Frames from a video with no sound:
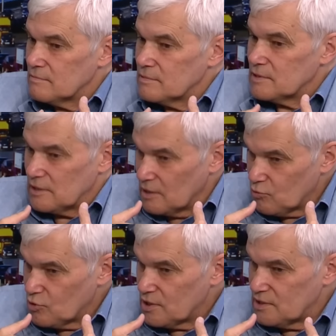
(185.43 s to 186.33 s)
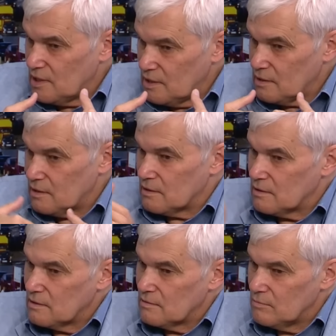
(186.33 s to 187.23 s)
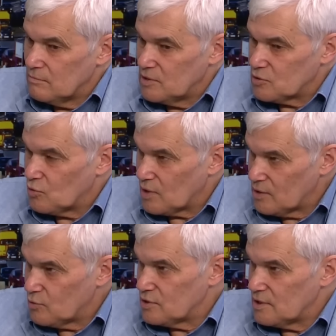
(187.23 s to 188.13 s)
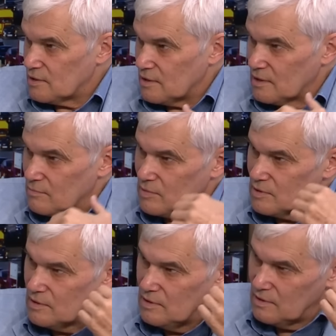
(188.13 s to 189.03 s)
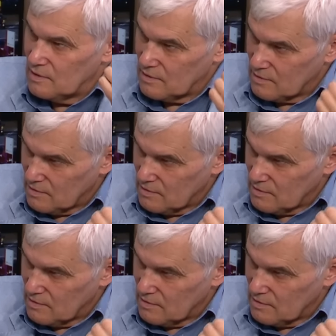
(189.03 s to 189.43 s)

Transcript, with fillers: С этой точки зрения между радиосигналом и